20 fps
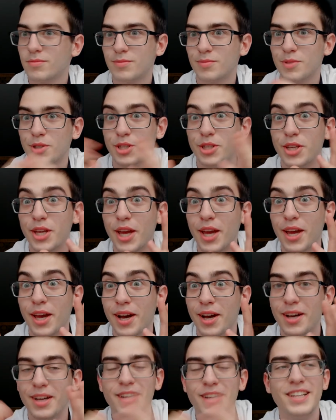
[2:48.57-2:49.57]
Где
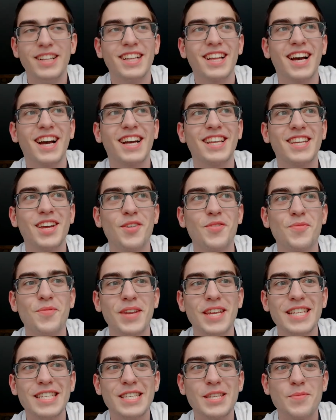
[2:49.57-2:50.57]
я? Хотя, в
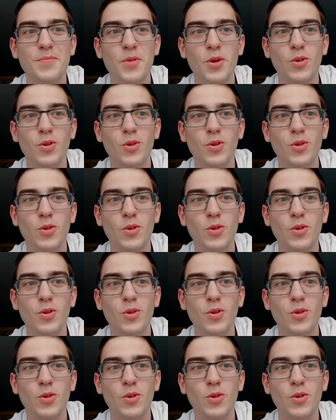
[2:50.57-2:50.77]
принципе,